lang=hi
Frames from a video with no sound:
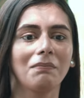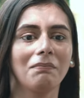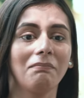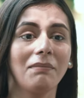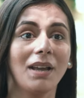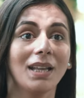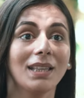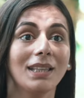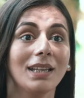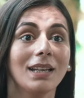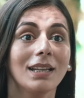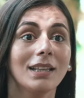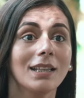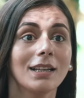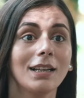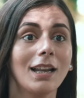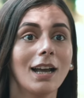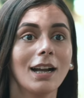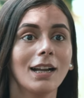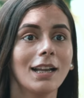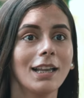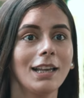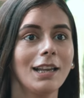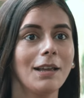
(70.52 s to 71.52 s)
मैं तेरे
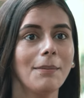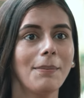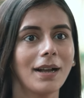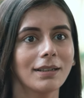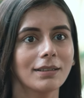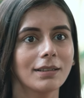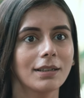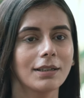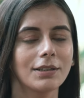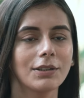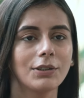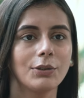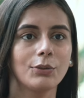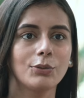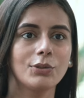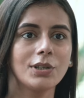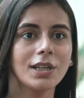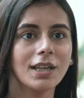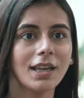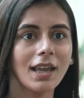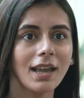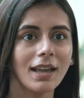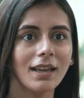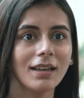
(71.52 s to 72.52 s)
तलाक के लिए बात करती हूँ
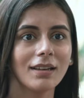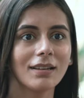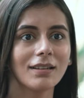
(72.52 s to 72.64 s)
ठीक है